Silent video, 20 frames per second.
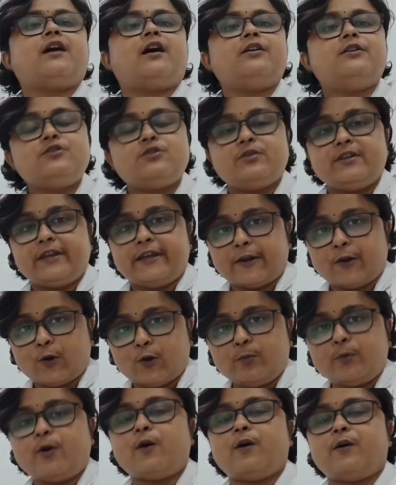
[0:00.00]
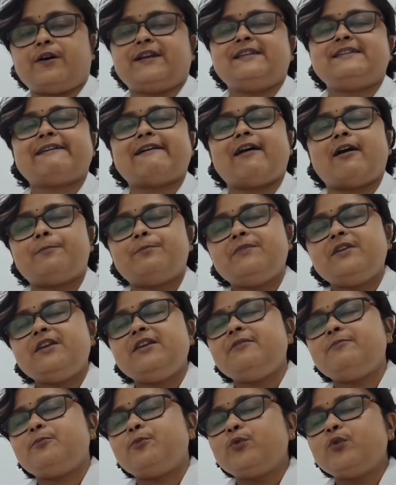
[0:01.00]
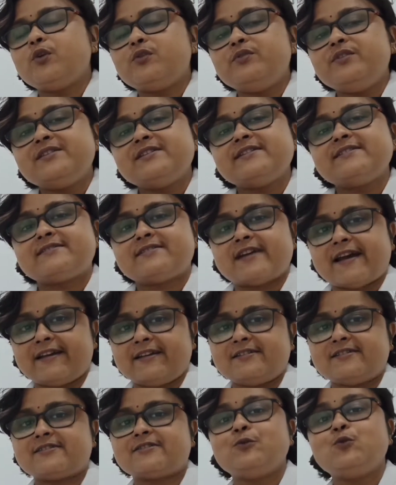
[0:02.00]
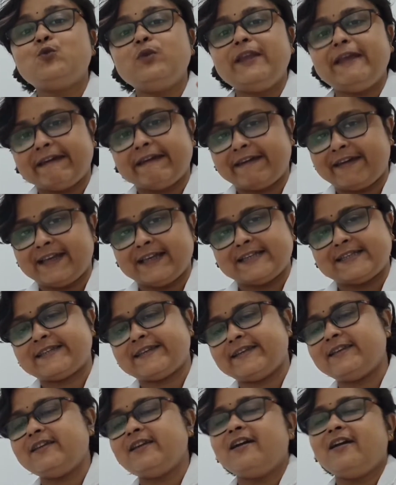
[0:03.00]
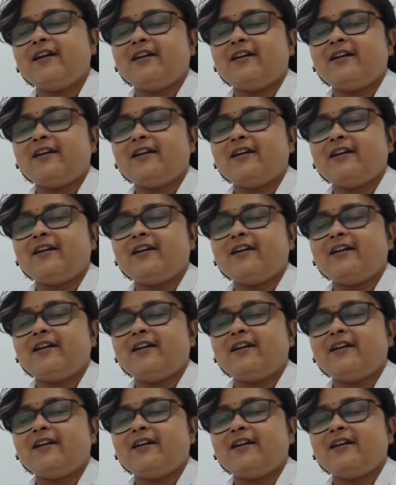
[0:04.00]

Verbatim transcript: কারণ যদি এরকমও হয় যে আপনি পুরো ইউরো সায়েন্স গুলে খেয়েছেন